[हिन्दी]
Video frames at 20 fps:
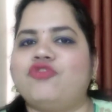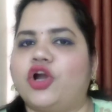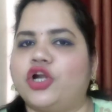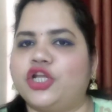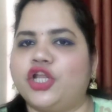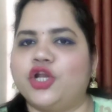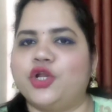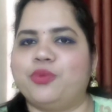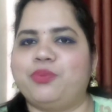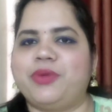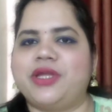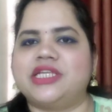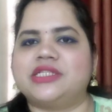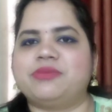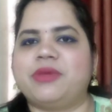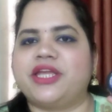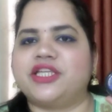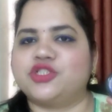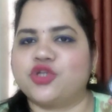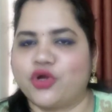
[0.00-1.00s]
फोर्टी
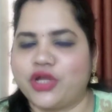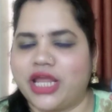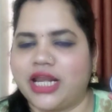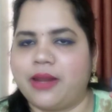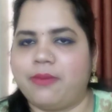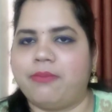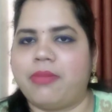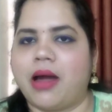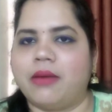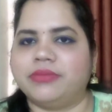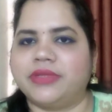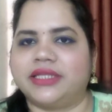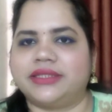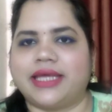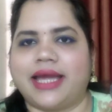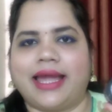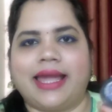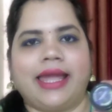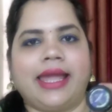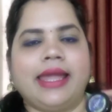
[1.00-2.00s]
रुपीज़ में जो ये लिप बाम
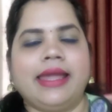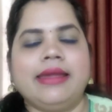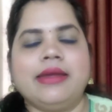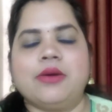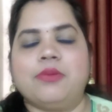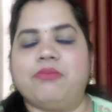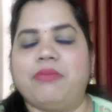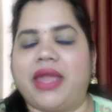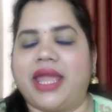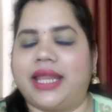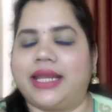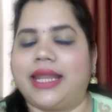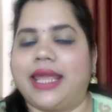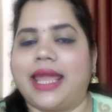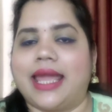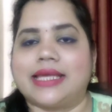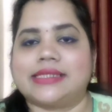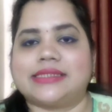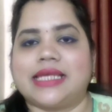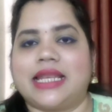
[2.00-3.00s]
देता है मैंने
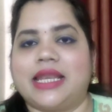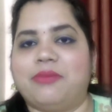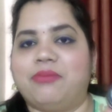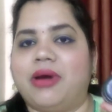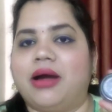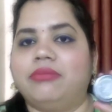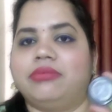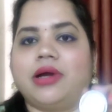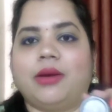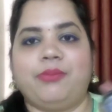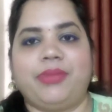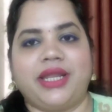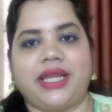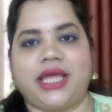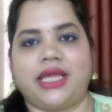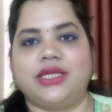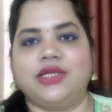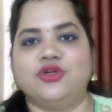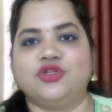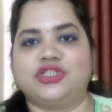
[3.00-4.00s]
ऐसा लिप बाम कभी
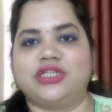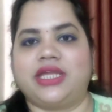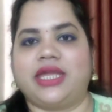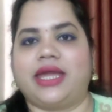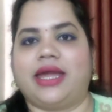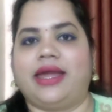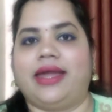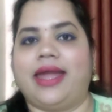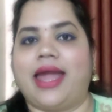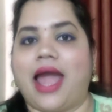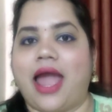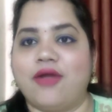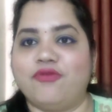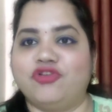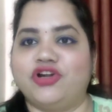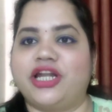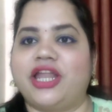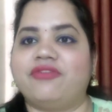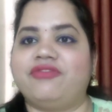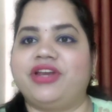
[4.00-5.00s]
नहीं यूज़ किया है आई
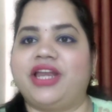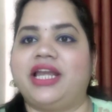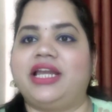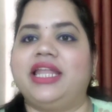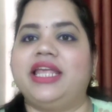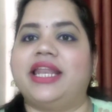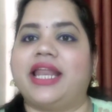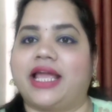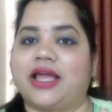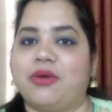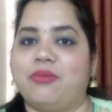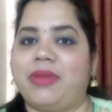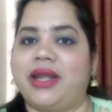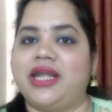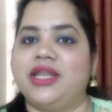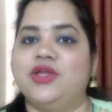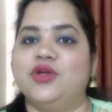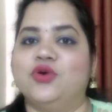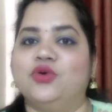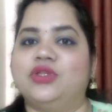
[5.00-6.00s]
वुड डेफिनेटली
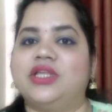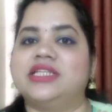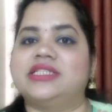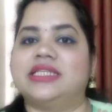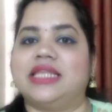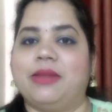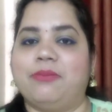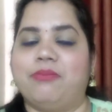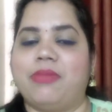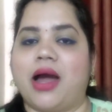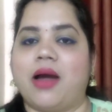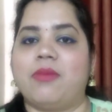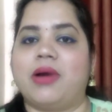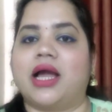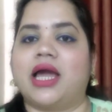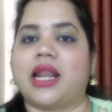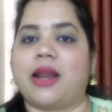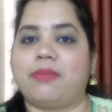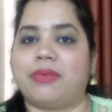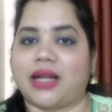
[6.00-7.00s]
रिकमेंड यू दिस लिप बाम
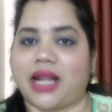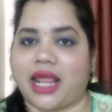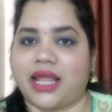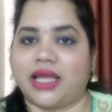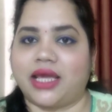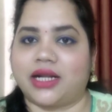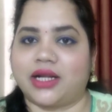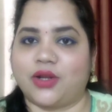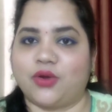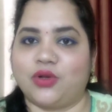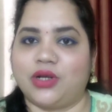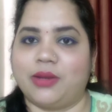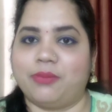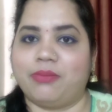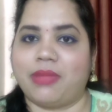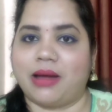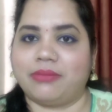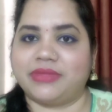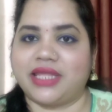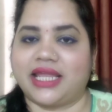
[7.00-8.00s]
अगर आप ट्राई कर रहे हो
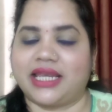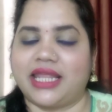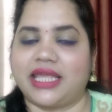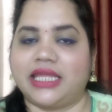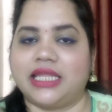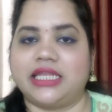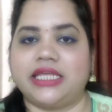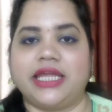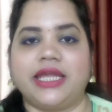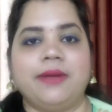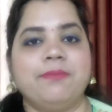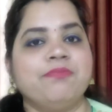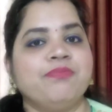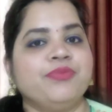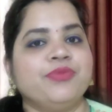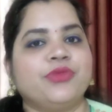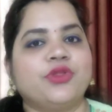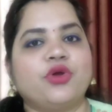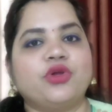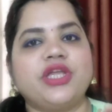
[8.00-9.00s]
लिप बाम देखने के लिए
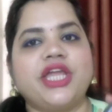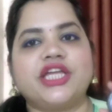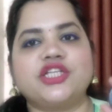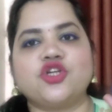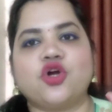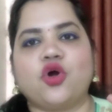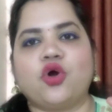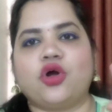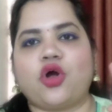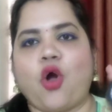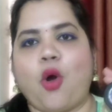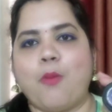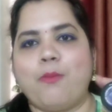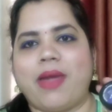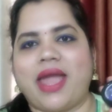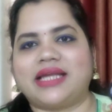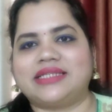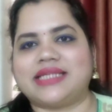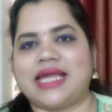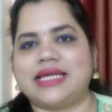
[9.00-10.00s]
तो ये जो
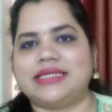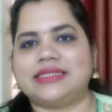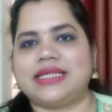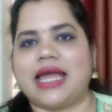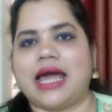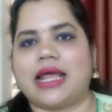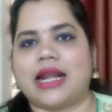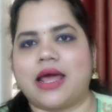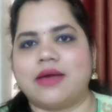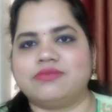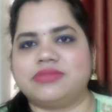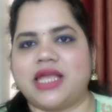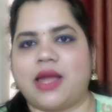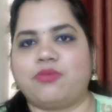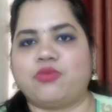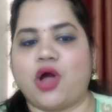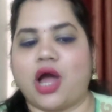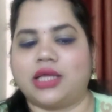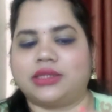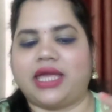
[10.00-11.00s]
कॉम्पैक्ट साइज़ है आराम से
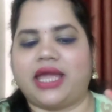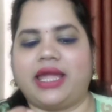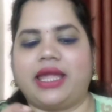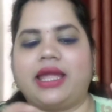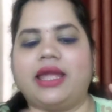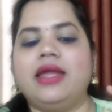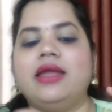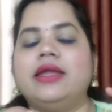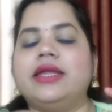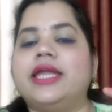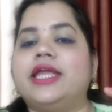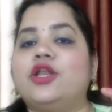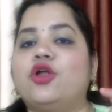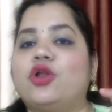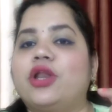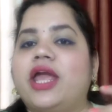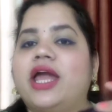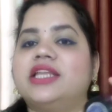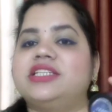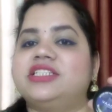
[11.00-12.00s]
आपको आता है
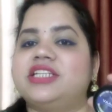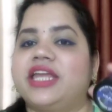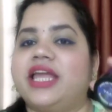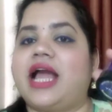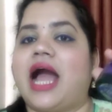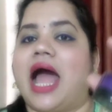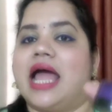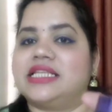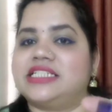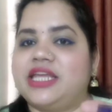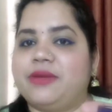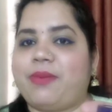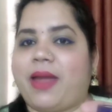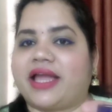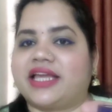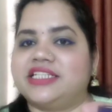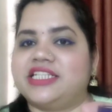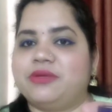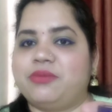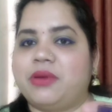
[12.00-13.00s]
इन्होंने अच्छी कांच की
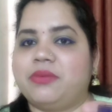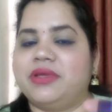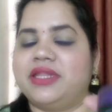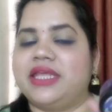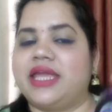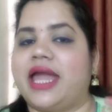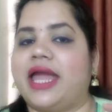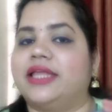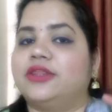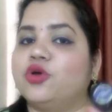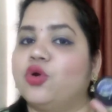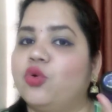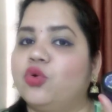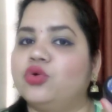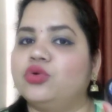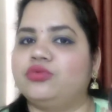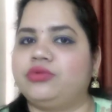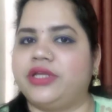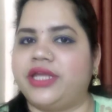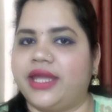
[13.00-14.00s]
पैकेजिंग में भी दिया है तो
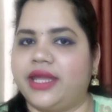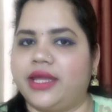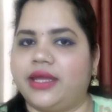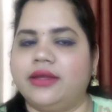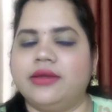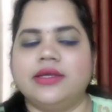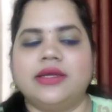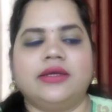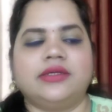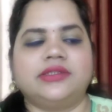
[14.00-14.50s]
ये